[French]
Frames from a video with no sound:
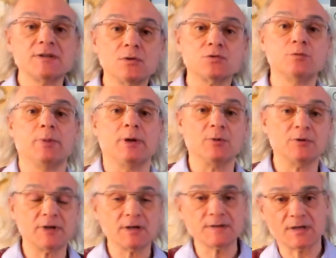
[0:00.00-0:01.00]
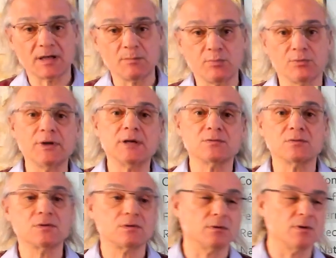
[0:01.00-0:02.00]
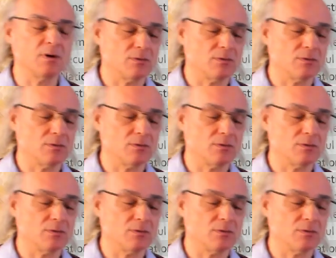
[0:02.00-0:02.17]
heures supplémentaires. Ça répondait à son slogan,